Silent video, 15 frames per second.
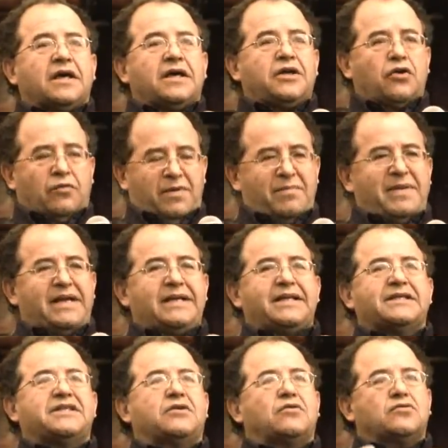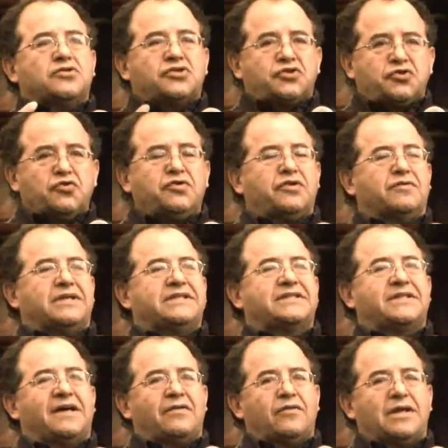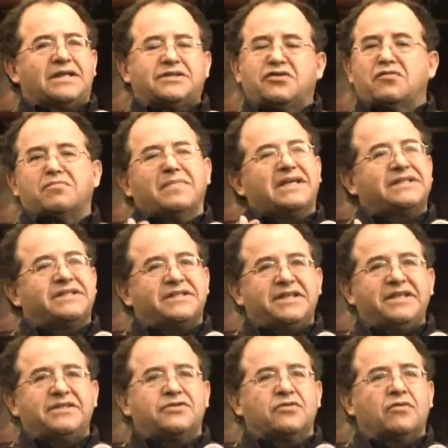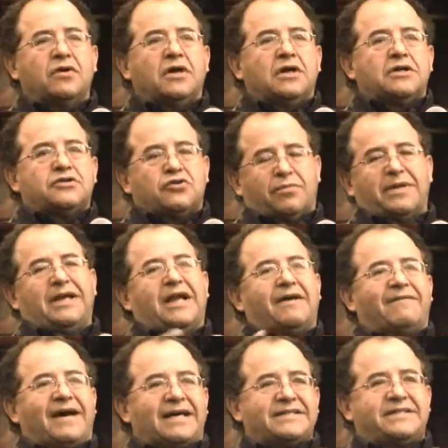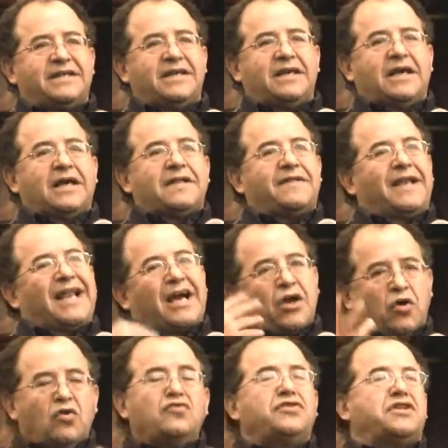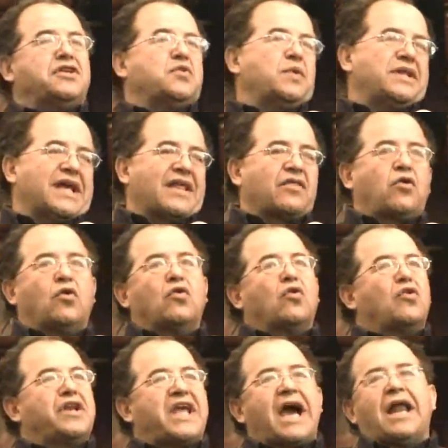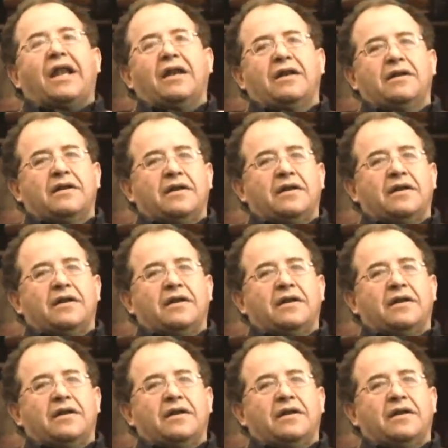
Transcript: y obviamente se construye un Estado-nación mestizo sobre la base de la continuidad colonial.